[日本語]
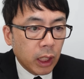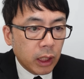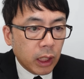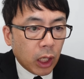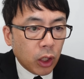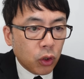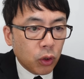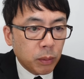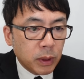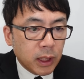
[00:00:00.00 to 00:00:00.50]

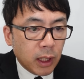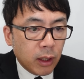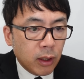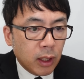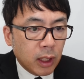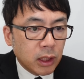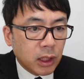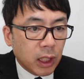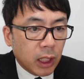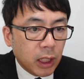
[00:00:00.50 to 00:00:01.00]
対空
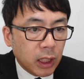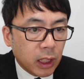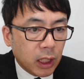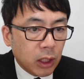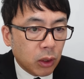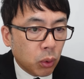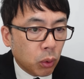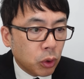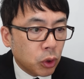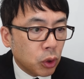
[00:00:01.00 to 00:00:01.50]
ミサイルランチャー1
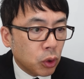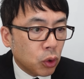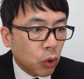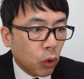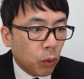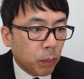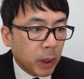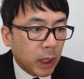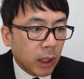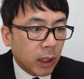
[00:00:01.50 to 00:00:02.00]
機、特殊
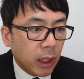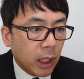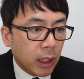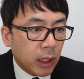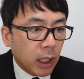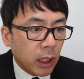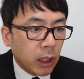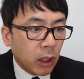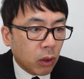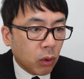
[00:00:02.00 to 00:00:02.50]
装備、えー、
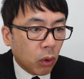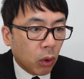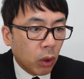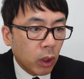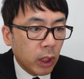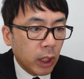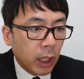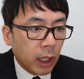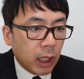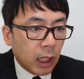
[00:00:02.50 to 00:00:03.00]
弾薬
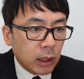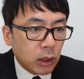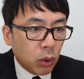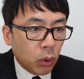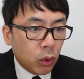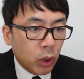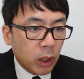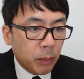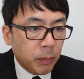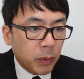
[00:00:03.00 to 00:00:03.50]
庫、滑走
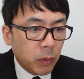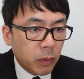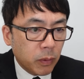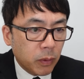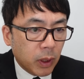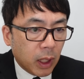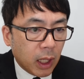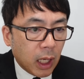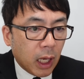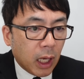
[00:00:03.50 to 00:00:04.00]
路
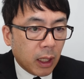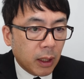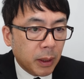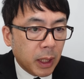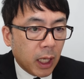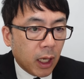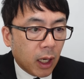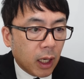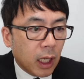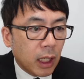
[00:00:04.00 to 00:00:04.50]
インフラが、
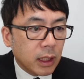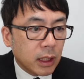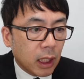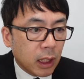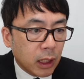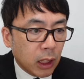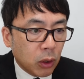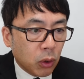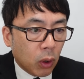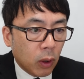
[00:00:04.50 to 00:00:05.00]
えー、破壊さ
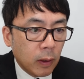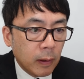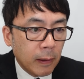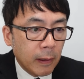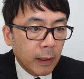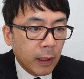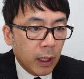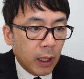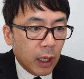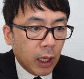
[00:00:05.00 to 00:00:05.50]
れたと。
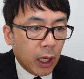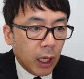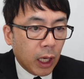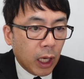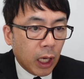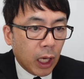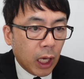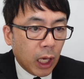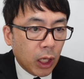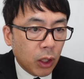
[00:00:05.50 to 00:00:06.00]

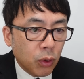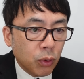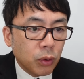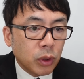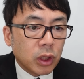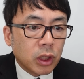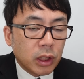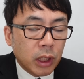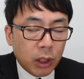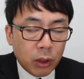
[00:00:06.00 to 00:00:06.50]
えー、いうふう
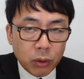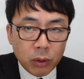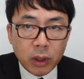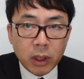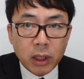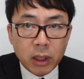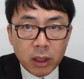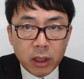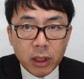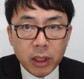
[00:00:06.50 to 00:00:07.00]
にしている。
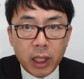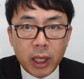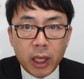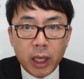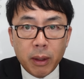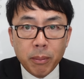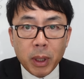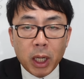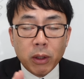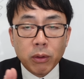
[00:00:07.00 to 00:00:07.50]

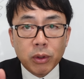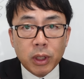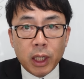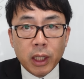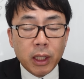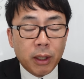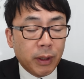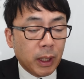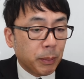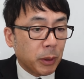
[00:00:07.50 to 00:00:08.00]
で、まあ、
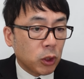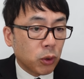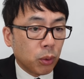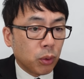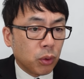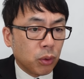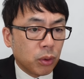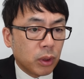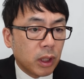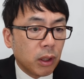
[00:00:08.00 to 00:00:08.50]
ウクライナは、まあ、そう
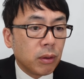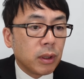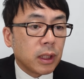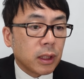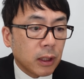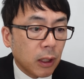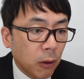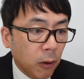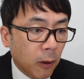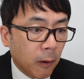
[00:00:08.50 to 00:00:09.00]
いうふうに言ってるんで
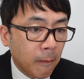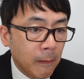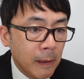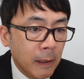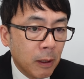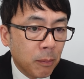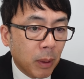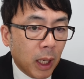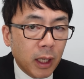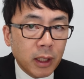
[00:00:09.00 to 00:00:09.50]
すけど、
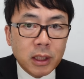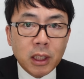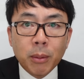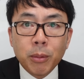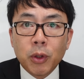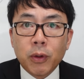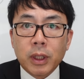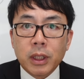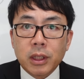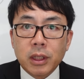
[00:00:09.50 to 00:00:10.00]
まあ、
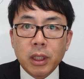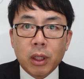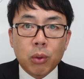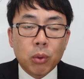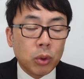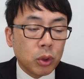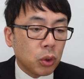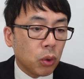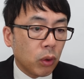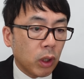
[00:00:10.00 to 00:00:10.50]
ISW はですね、
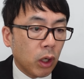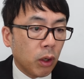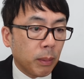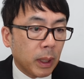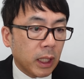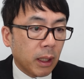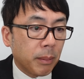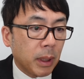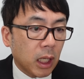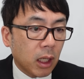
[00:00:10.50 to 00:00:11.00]
この損害は
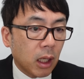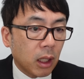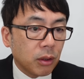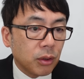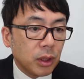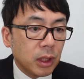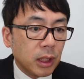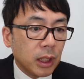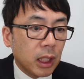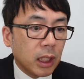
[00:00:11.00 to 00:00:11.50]
まだ、まあ、
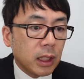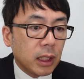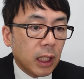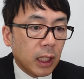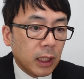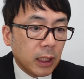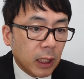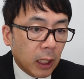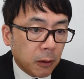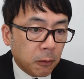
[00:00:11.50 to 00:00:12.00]
確認できて
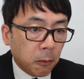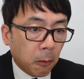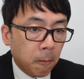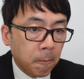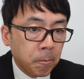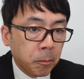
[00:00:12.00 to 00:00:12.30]
いないと。